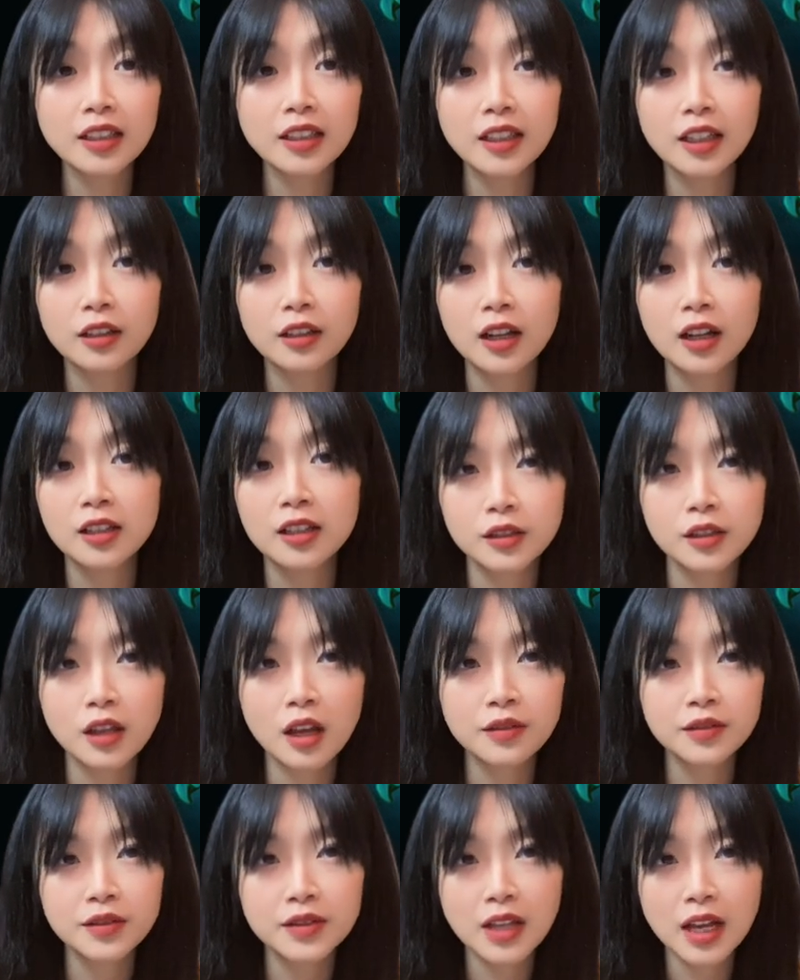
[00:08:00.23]
này nó là
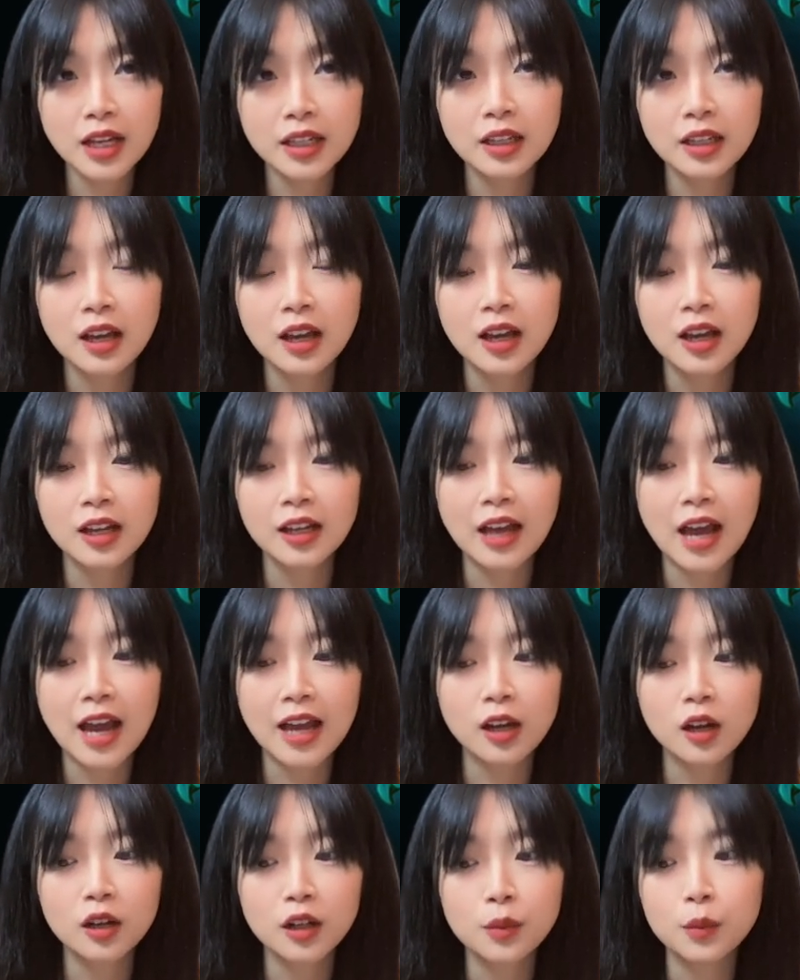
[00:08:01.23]
soft stake
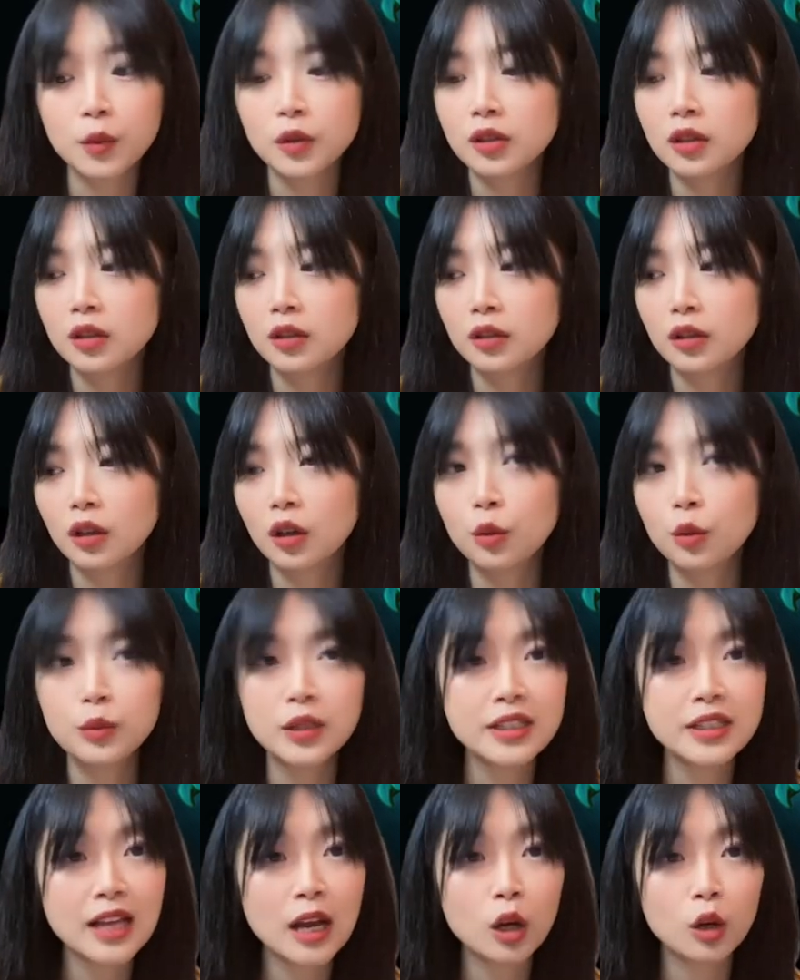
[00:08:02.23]
cái con imposter nó không
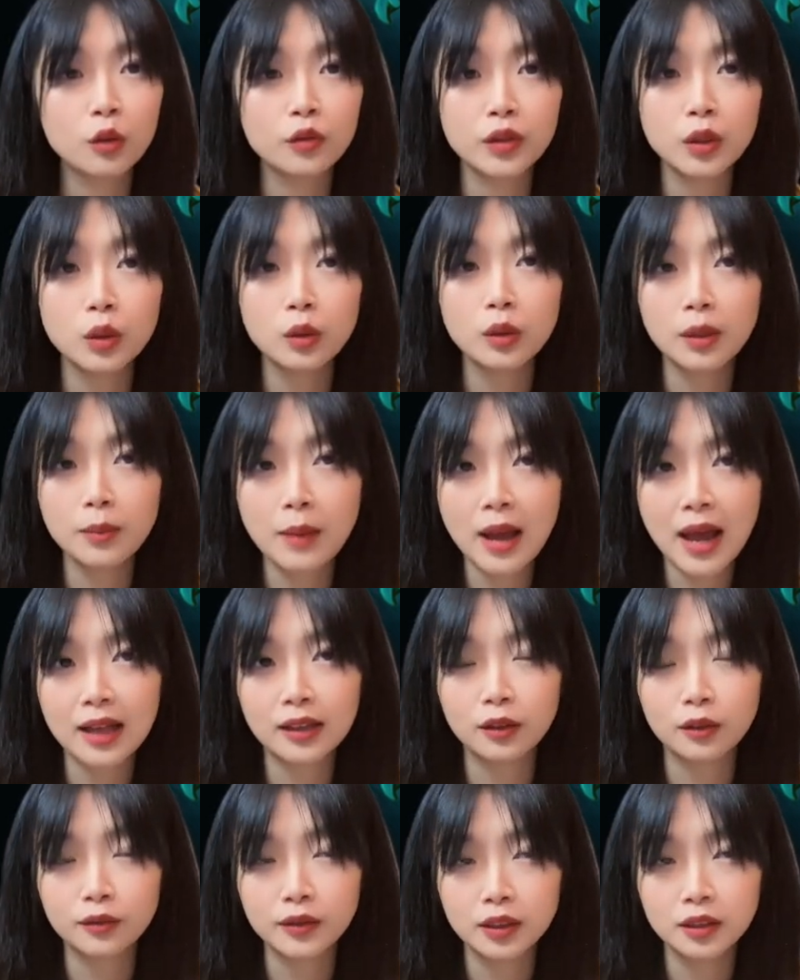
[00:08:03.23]
đi ra khỏi ví của các
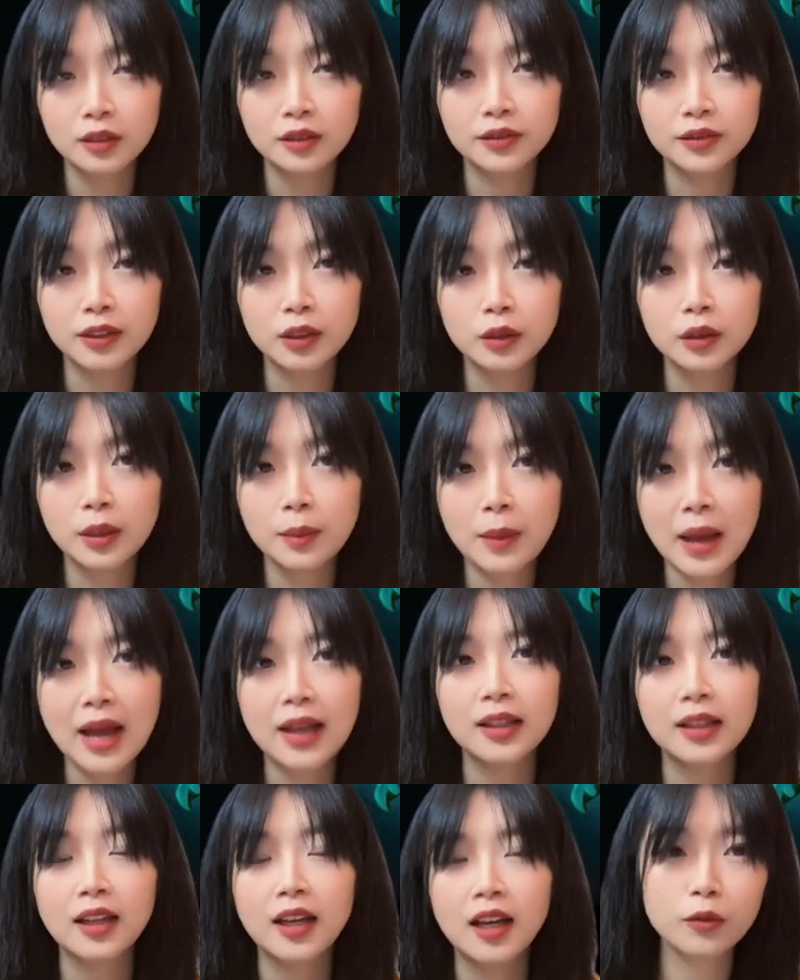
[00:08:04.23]
bạn nó vẫn ở ví của các
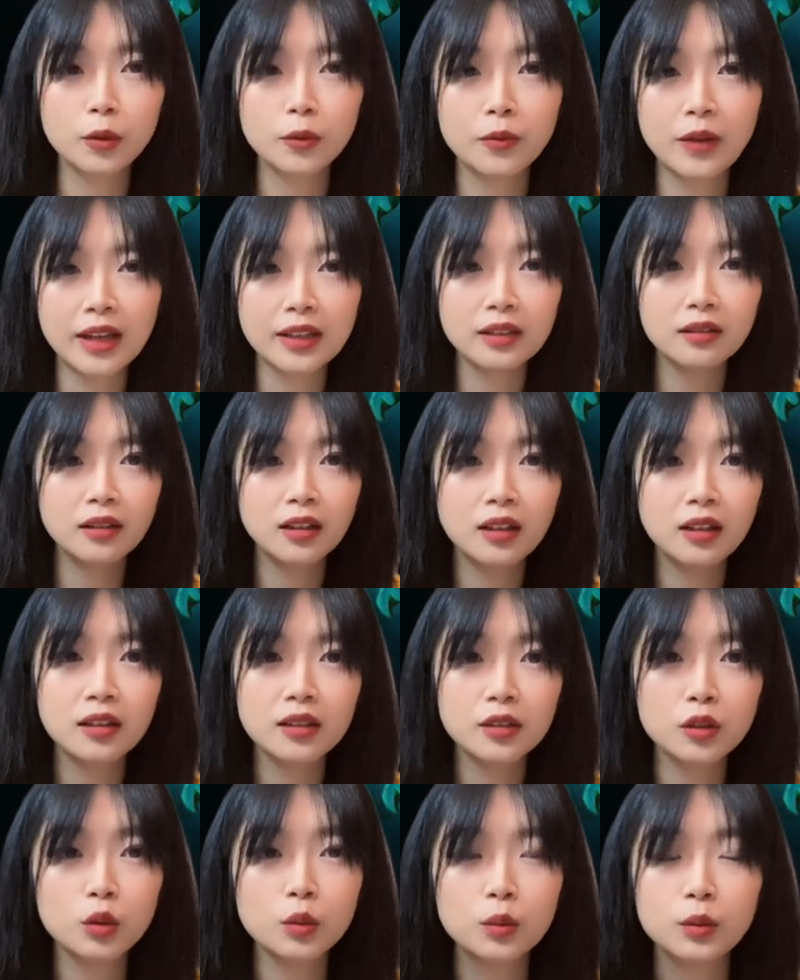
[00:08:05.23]
bạn một vài người
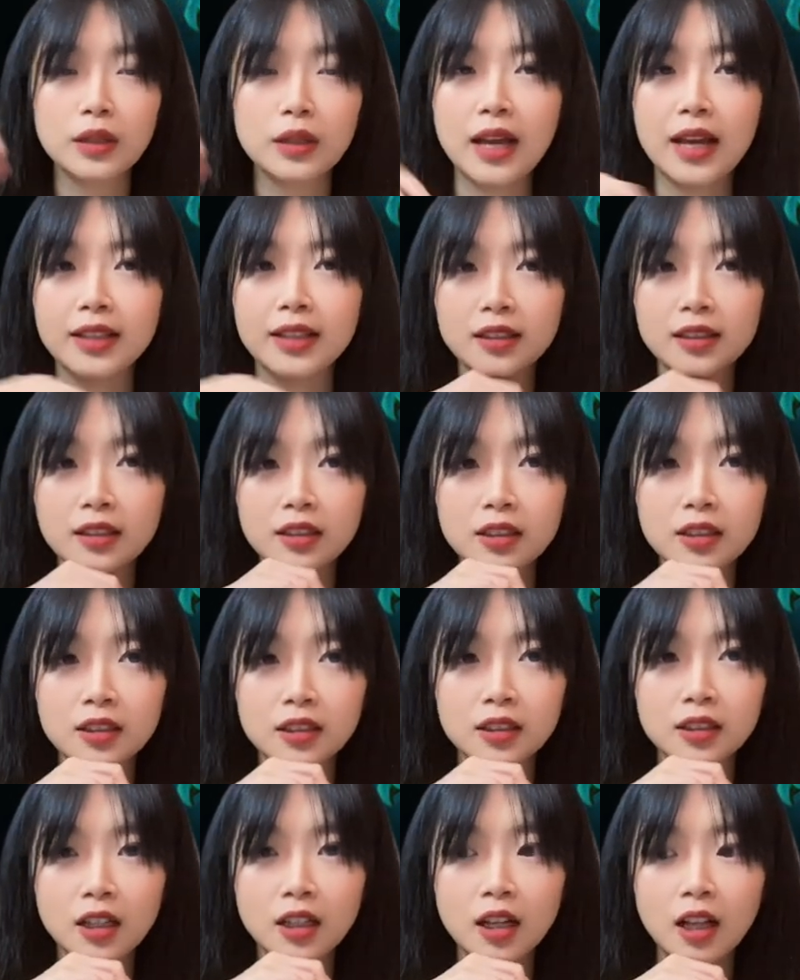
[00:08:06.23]
lợi dụng cái sơ hở